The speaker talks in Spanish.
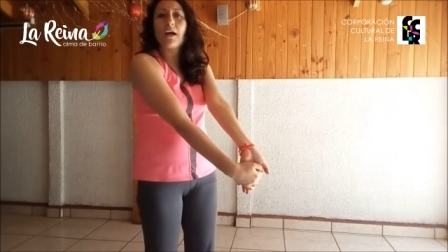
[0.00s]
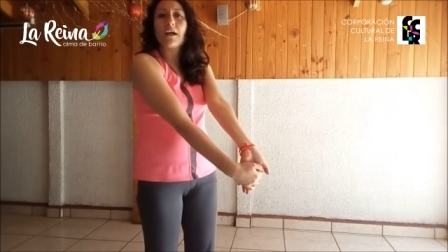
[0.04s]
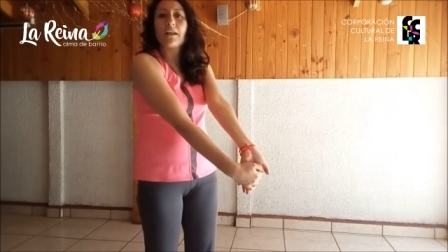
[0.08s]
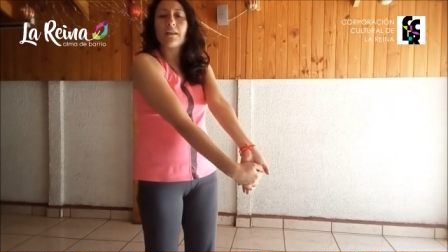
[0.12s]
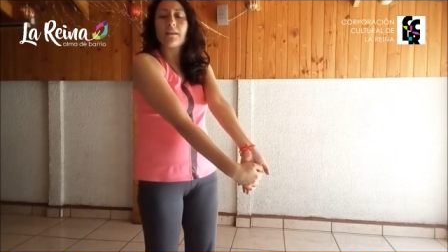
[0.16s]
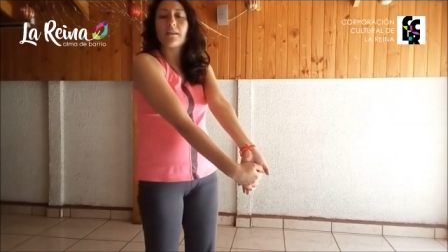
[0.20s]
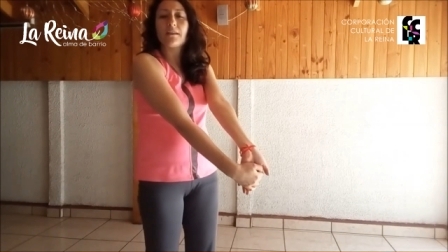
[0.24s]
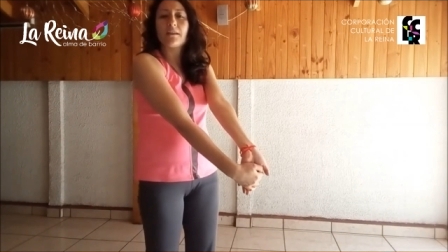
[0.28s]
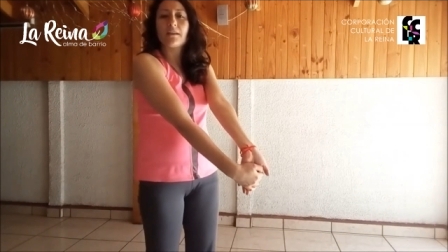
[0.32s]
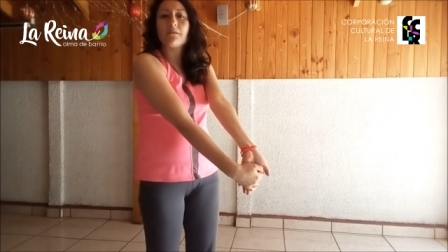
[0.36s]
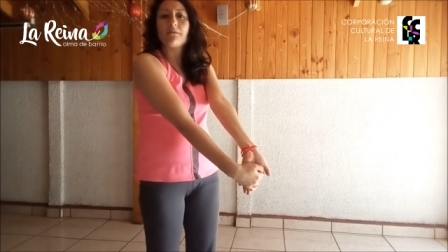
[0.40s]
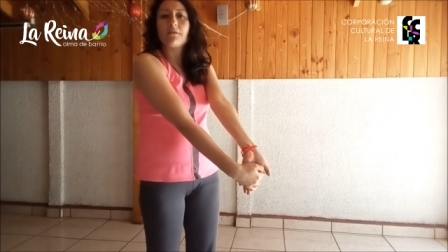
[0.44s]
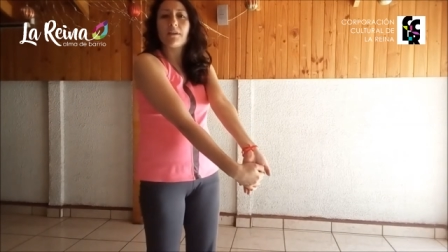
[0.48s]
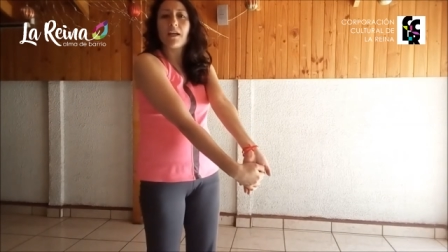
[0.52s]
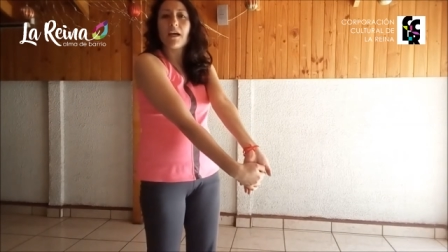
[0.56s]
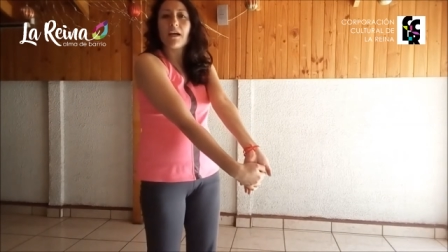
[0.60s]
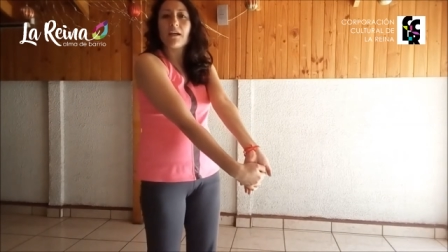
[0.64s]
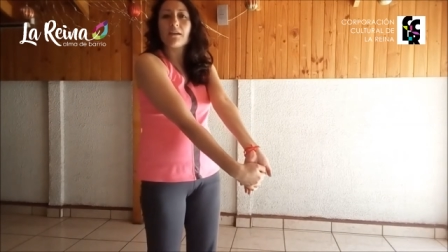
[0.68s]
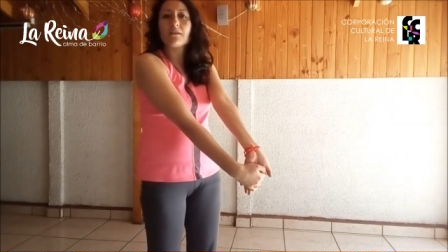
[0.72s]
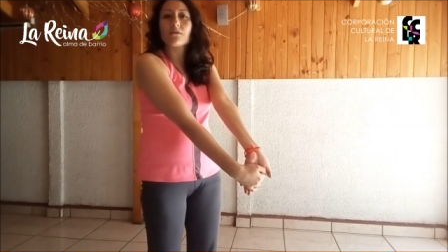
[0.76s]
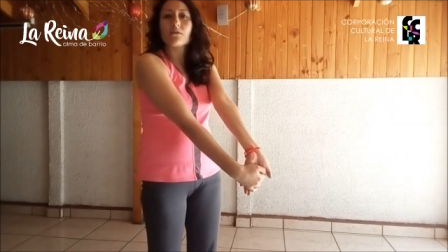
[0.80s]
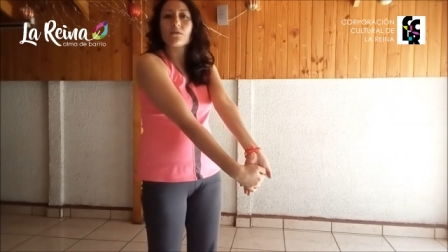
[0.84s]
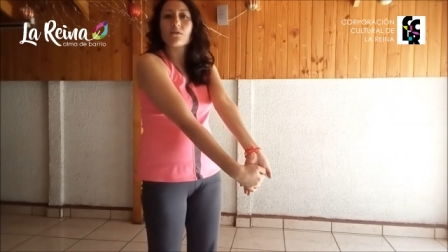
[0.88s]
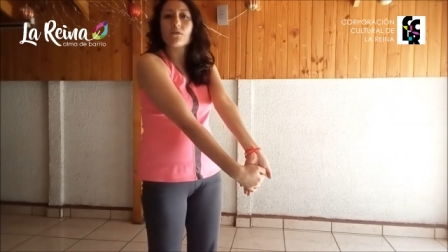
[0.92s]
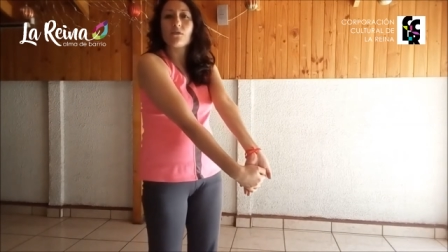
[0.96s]

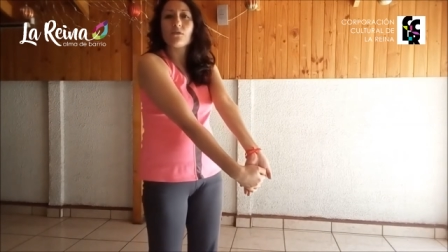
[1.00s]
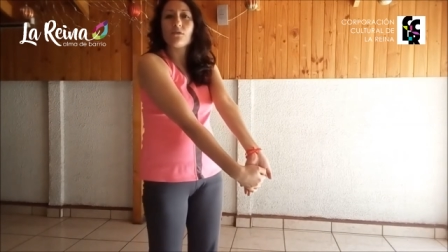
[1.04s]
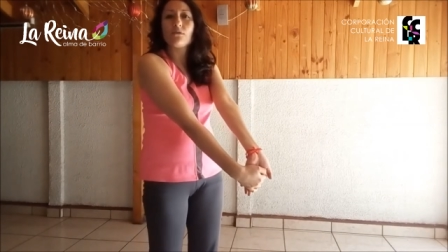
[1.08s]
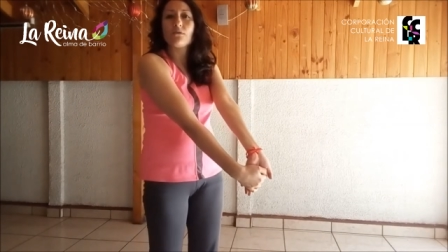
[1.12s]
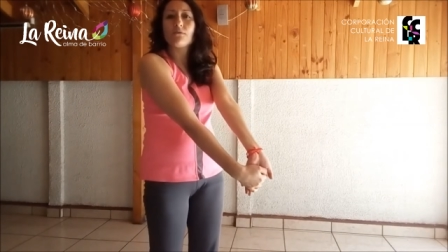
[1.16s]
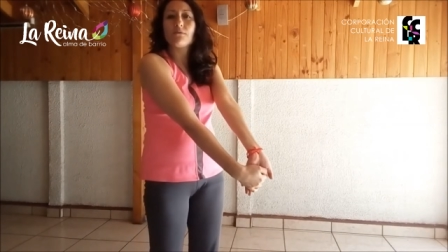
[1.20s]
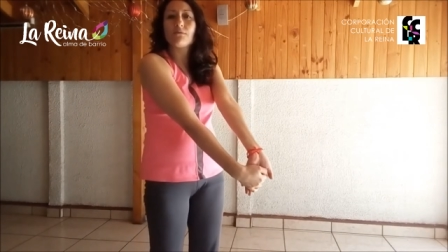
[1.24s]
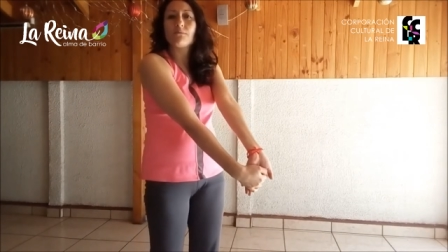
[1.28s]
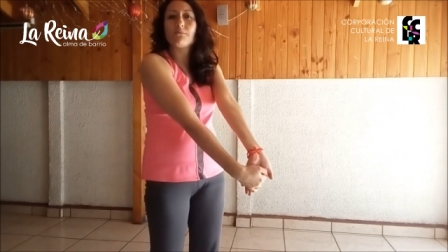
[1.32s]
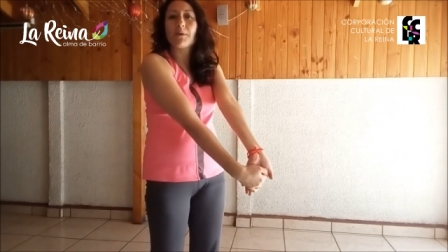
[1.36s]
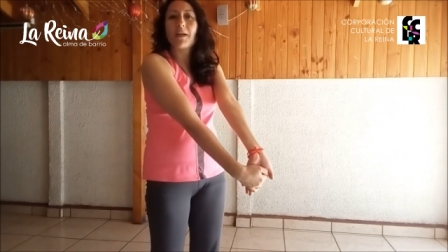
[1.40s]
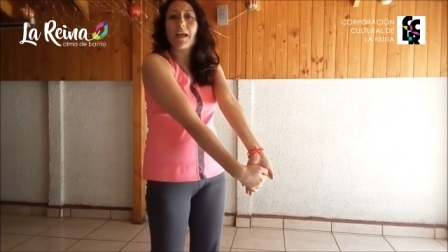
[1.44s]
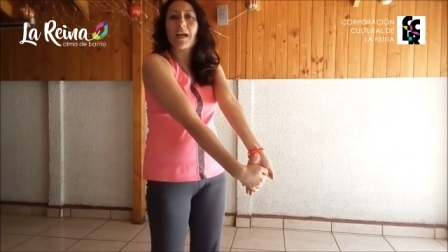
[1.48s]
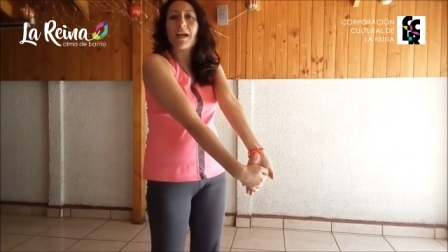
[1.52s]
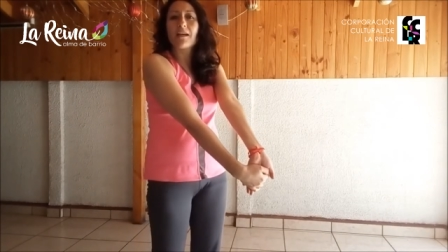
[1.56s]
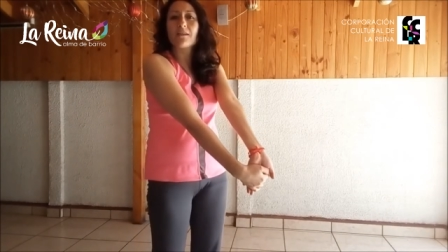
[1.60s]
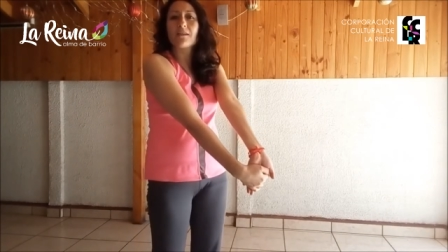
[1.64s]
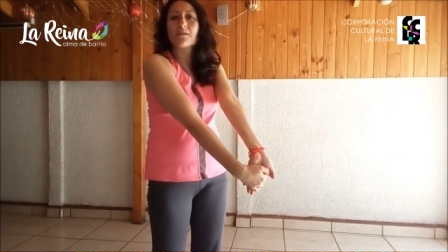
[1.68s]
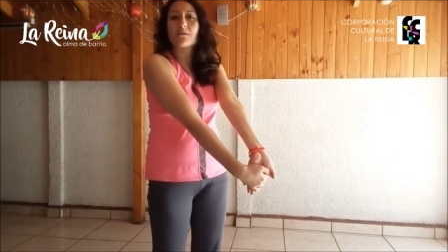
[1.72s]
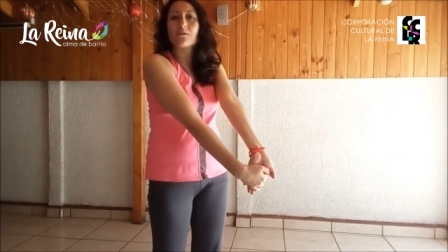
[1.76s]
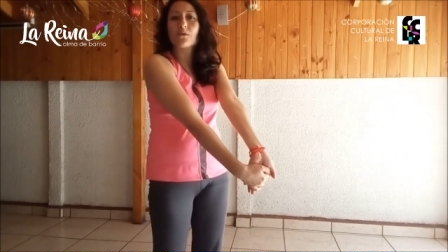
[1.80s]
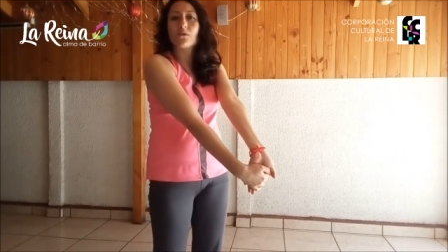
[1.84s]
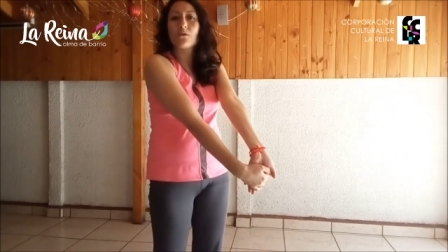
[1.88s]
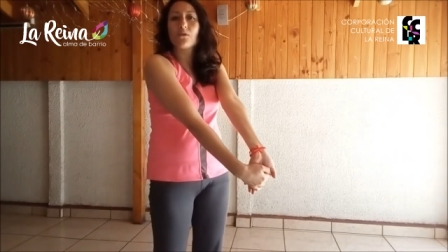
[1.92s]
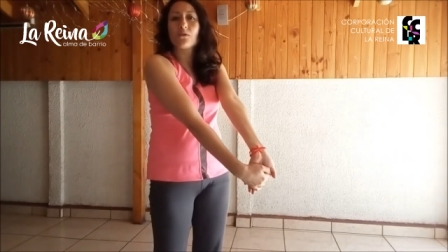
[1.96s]
antebrazo,
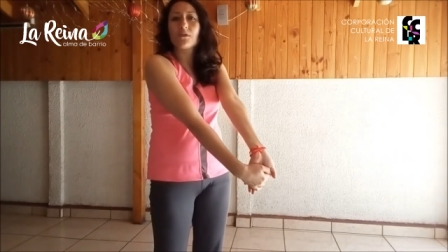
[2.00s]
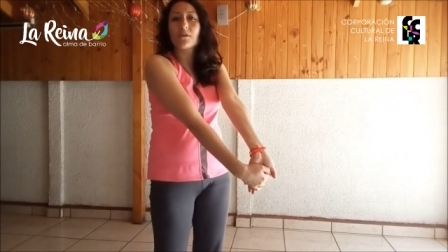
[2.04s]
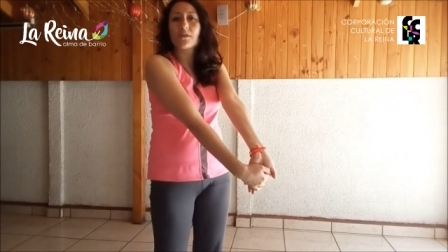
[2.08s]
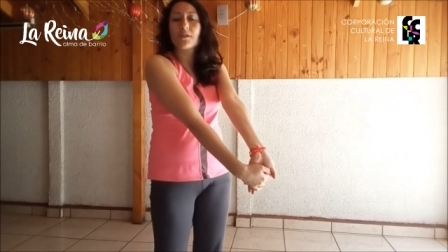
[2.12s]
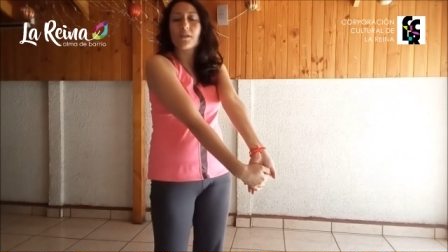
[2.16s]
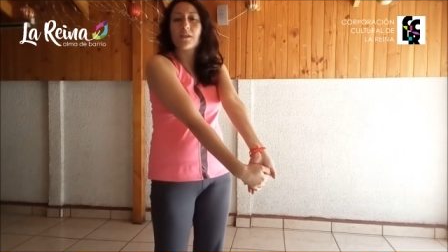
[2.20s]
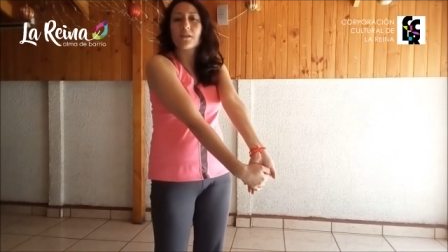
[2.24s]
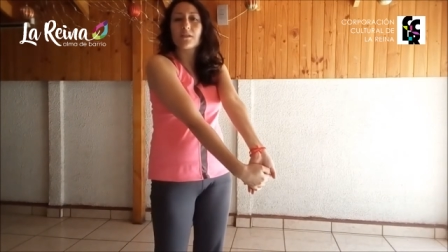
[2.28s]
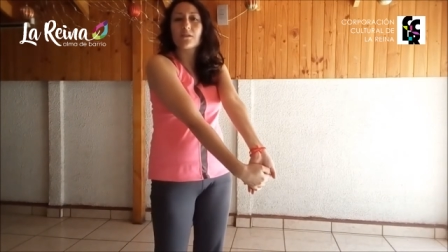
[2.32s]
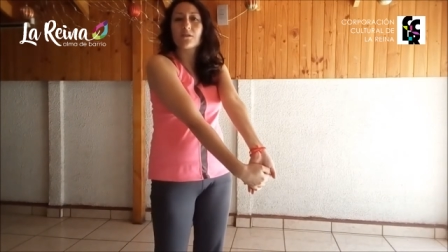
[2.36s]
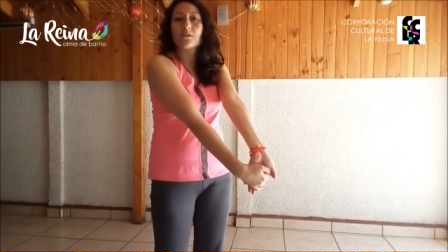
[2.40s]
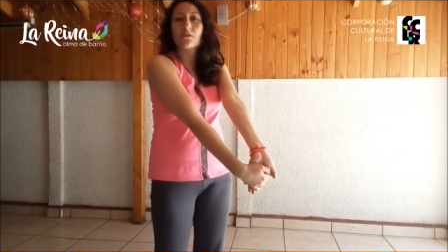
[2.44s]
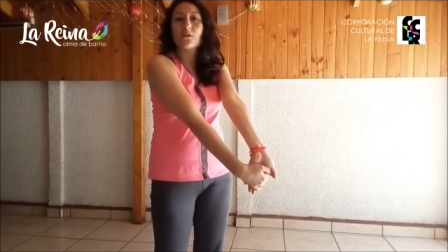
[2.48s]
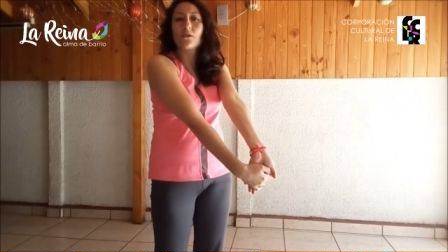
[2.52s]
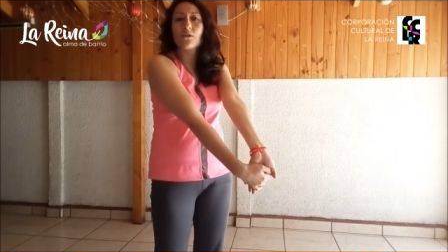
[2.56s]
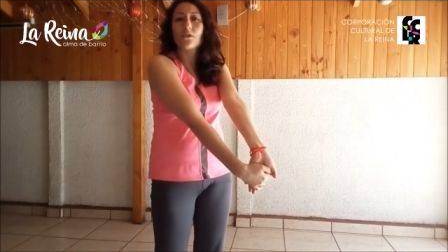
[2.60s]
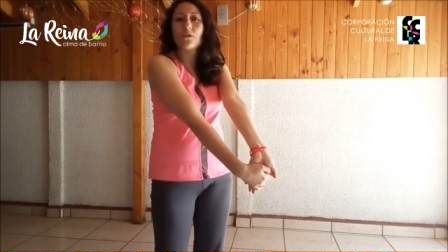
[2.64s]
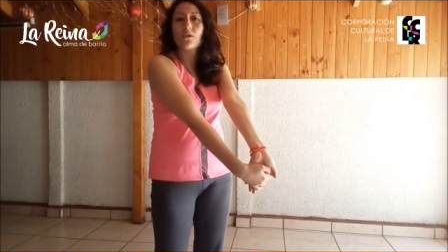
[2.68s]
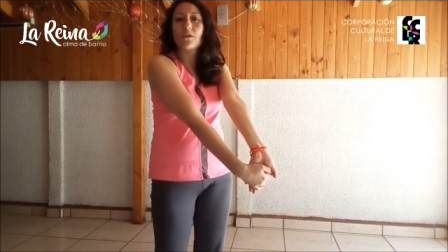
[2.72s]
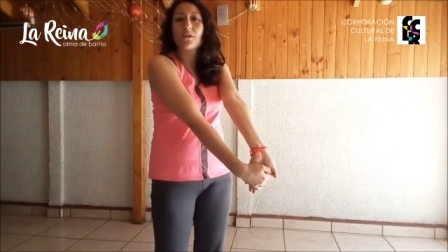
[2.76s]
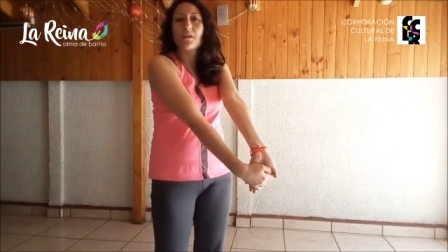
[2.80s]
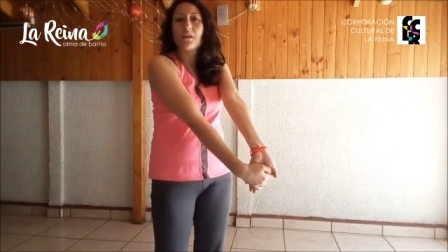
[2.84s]
brazo, ¿cierto?